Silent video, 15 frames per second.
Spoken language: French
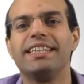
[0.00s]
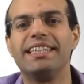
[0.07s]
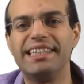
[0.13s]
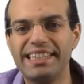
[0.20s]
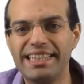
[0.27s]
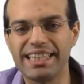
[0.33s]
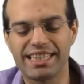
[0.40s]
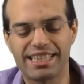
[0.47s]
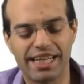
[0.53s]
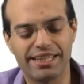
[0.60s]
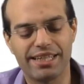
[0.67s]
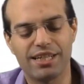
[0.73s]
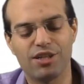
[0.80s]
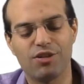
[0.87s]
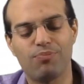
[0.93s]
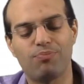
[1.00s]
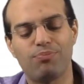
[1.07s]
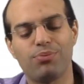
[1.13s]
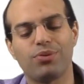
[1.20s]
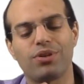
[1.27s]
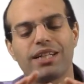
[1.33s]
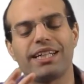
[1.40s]
détaillé
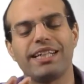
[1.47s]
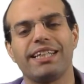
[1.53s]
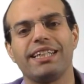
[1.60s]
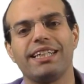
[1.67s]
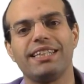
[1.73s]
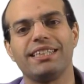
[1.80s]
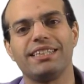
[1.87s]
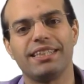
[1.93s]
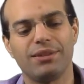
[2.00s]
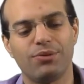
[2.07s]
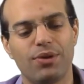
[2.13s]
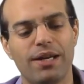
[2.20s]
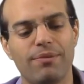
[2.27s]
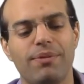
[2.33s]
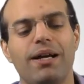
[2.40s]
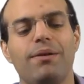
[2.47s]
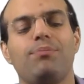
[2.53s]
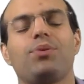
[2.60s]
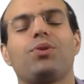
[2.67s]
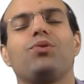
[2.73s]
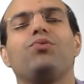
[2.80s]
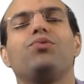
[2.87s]
pour créer des web
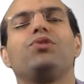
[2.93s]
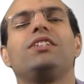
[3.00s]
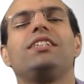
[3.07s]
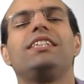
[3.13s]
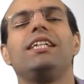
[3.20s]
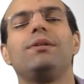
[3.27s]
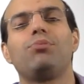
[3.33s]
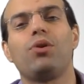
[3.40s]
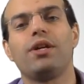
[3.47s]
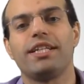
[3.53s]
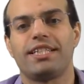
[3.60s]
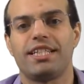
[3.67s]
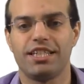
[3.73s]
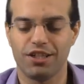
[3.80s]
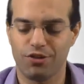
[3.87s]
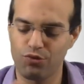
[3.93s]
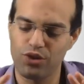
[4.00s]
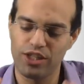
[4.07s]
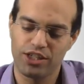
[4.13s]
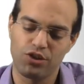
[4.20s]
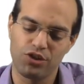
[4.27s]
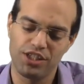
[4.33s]
apps que vous déployez, c'est-à-dire vous
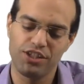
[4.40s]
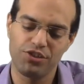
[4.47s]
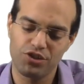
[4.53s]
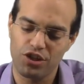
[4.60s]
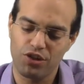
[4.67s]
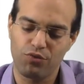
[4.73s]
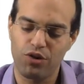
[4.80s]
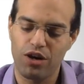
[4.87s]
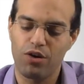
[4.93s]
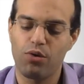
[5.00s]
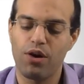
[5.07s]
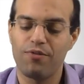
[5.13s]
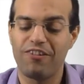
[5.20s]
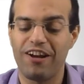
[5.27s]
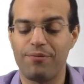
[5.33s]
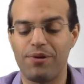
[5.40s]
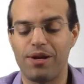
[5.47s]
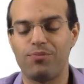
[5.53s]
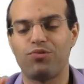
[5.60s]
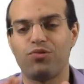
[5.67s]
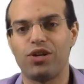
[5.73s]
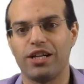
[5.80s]
les codez une seule fois, web, web
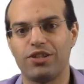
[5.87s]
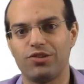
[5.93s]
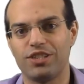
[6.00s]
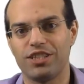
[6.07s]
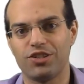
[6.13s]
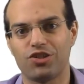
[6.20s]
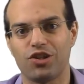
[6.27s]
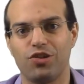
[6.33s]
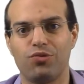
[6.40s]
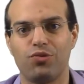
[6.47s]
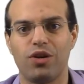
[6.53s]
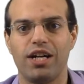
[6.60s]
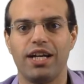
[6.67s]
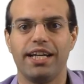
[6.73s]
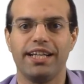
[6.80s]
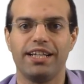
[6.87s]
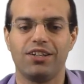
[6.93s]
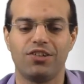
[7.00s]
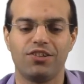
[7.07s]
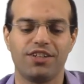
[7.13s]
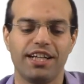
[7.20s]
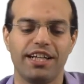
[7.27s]
app, vous la codez une seule fois et
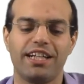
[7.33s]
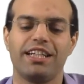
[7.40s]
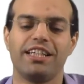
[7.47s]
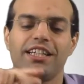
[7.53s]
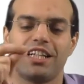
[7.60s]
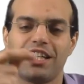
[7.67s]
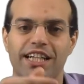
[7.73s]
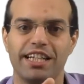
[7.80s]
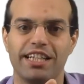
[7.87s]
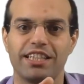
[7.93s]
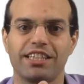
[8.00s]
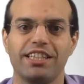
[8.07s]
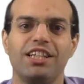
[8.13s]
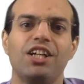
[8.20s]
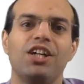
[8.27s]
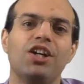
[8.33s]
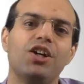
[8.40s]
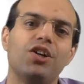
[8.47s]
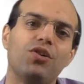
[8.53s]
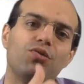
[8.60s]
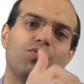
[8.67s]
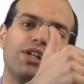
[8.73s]
en un clic, clic,
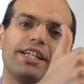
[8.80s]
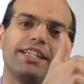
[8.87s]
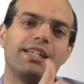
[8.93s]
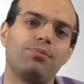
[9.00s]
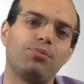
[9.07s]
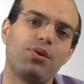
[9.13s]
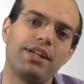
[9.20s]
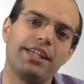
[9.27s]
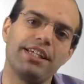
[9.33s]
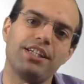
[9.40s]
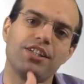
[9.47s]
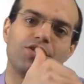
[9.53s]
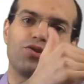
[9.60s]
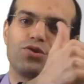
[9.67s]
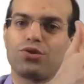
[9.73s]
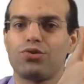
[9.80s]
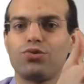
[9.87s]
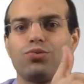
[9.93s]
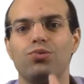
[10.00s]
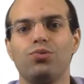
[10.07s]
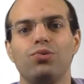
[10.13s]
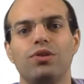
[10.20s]
vous la déployez sur
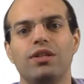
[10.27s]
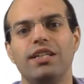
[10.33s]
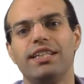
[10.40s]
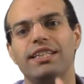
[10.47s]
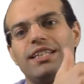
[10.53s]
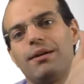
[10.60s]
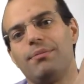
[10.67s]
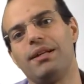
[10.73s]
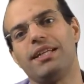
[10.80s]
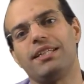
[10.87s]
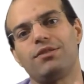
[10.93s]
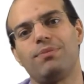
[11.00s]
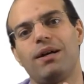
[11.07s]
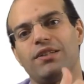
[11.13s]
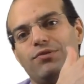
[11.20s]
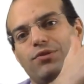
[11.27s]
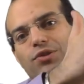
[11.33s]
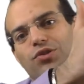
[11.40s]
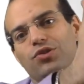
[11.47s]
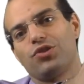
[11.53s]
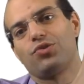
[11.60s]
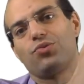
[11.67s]
tous les tablettes,
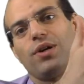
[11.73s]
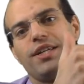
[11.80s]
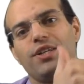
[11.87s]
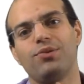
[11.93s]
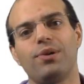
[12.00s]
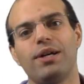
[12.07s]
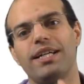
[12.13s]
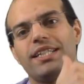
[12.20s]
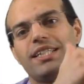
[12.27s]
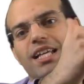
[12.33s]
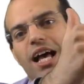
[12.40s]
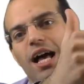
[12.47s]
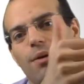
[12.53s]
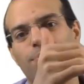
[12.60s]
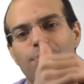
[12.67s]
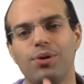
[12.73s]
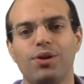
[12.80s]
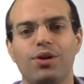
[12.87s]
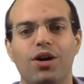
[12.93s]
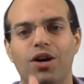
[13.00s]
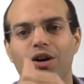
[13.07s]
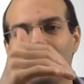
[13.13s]
smartphones, ce soit iOS,
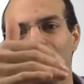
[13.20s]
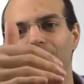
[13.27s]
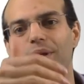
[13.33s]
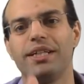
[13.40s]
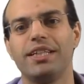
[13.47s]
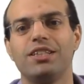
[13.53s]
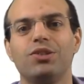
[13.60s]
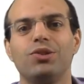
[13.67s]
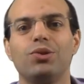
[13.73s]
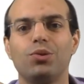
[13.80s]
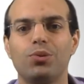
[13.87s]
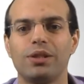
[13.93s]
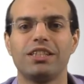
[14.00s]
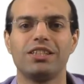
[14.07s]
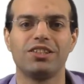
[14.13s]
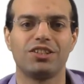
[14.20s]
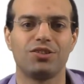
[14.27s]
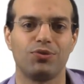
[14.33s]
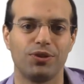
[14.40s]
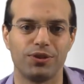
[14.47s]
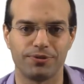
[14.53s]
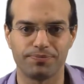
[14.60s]
Apple, Android ou Windows
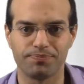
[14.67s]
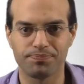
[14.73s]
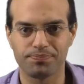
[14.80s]
Phone.